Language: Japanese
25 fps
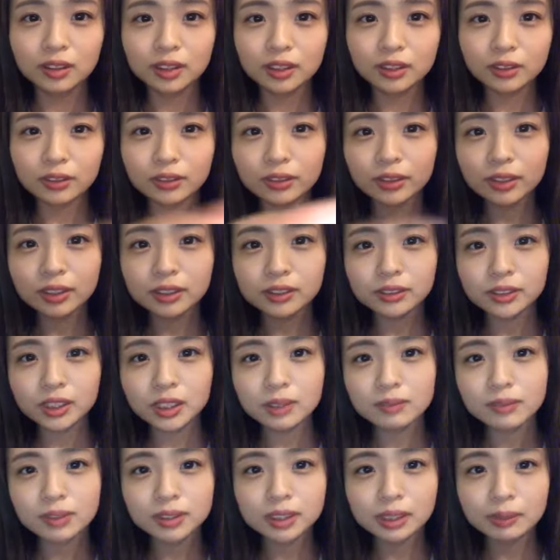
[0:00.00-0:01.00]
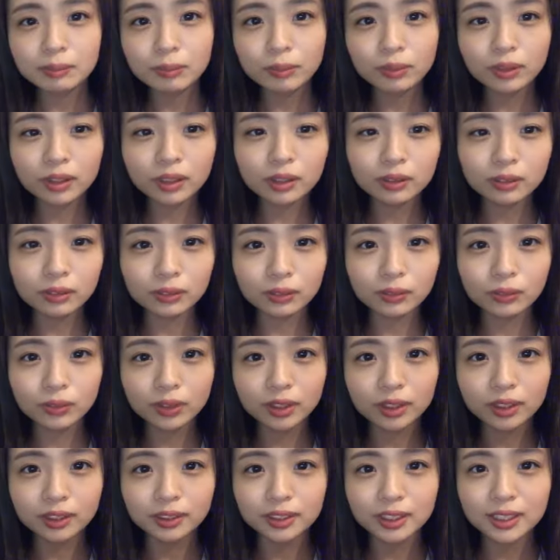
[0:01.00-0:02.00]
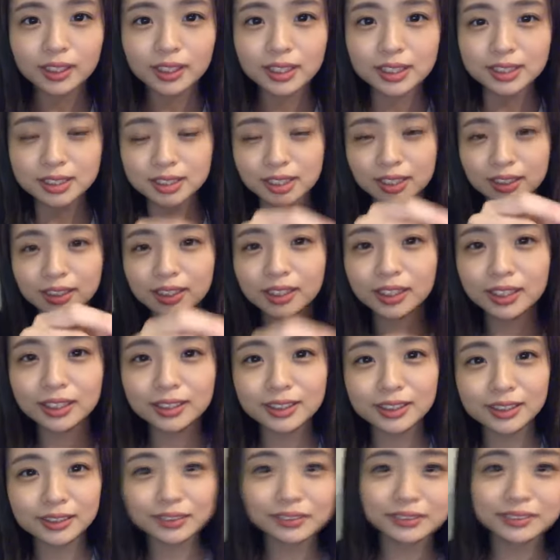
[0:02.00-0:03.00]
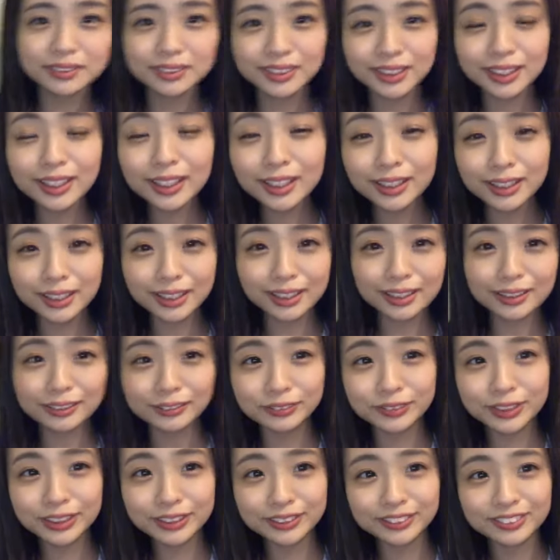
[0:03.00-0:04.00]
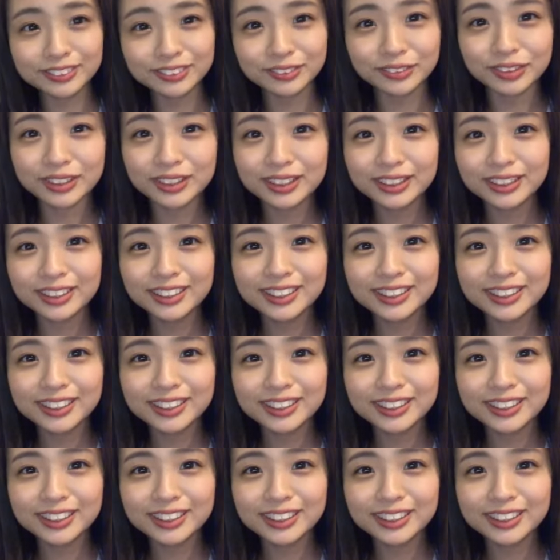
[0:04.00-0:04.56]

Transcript: そういえば専門学校の同期が天一で働いてるえなんかウケるそれ